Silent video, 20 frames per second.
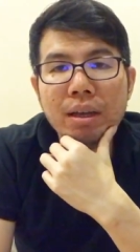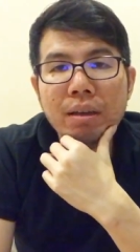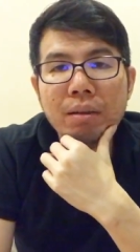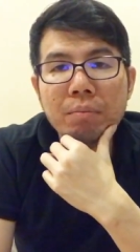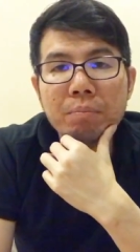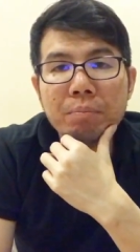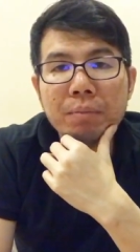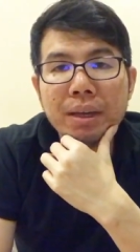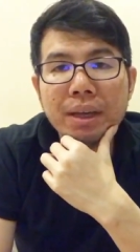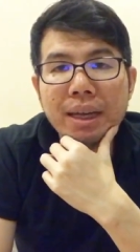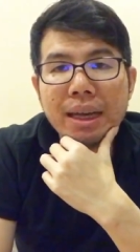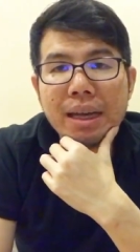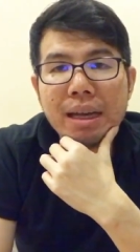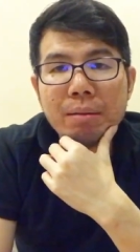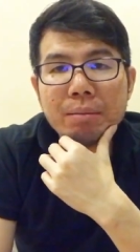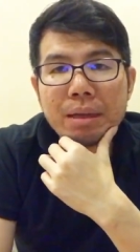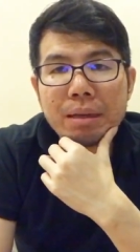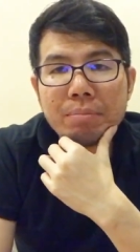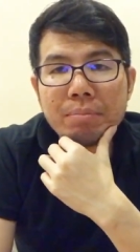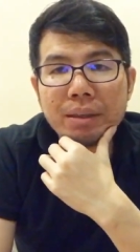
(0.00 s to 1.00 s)
มีหนี้เกือบ
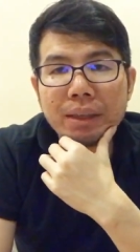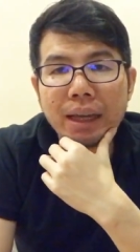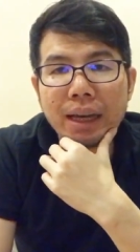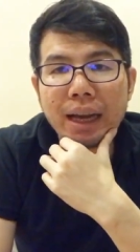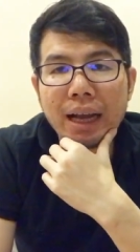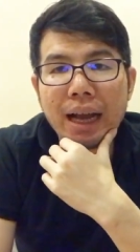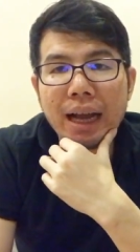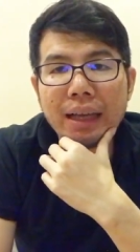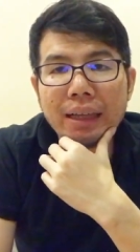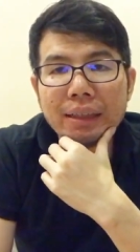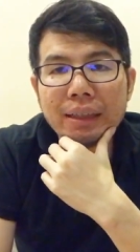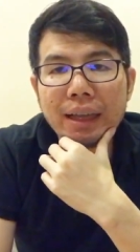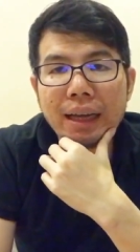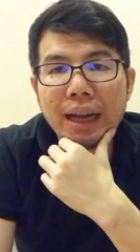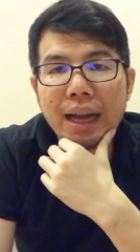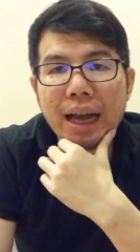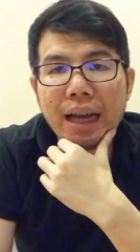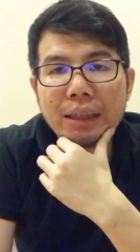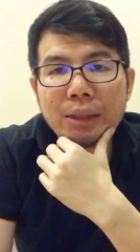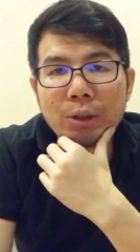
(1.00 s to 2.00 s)
เจ็ดหมื่นแต่ธนาคารธนา
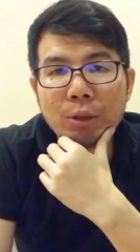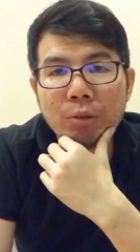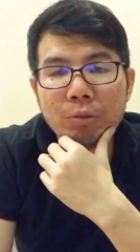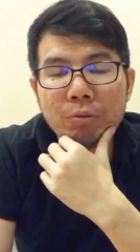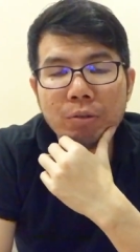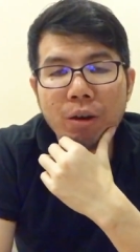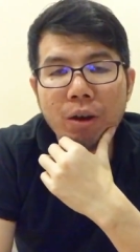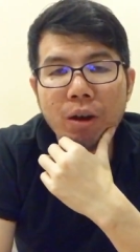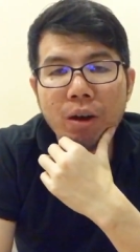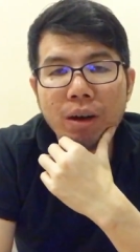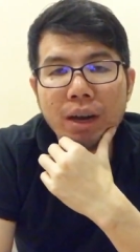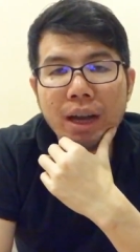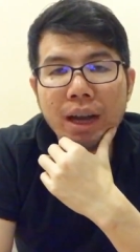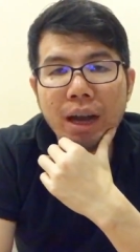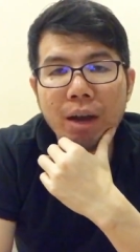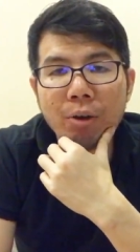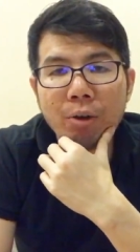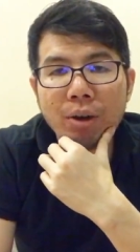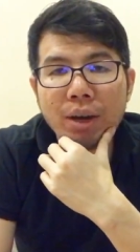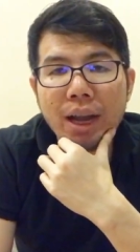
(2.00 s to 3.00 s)
คารส่งฟ้องและเขา
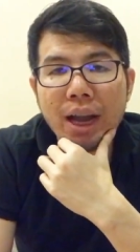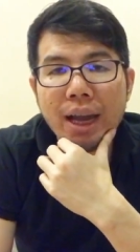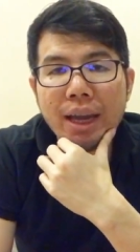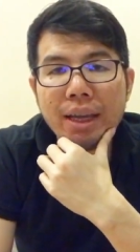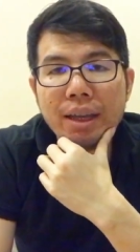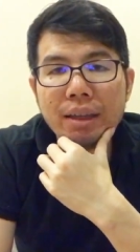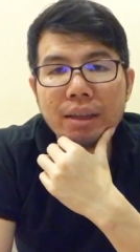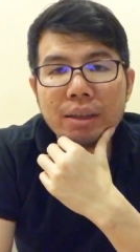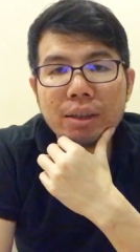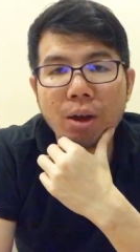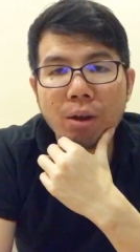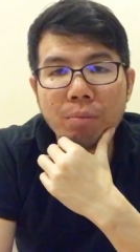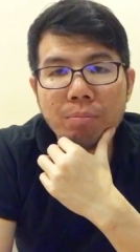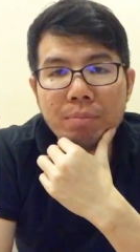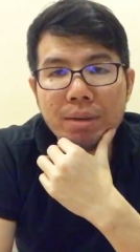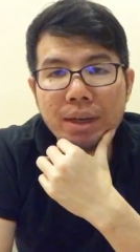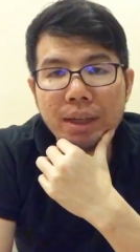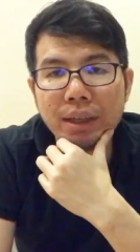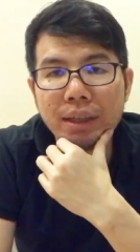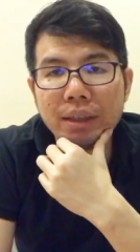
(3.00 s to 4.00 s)
ลดให้สองห
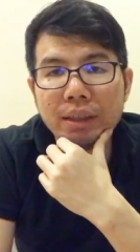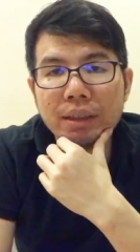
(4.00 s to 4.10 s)
มื่น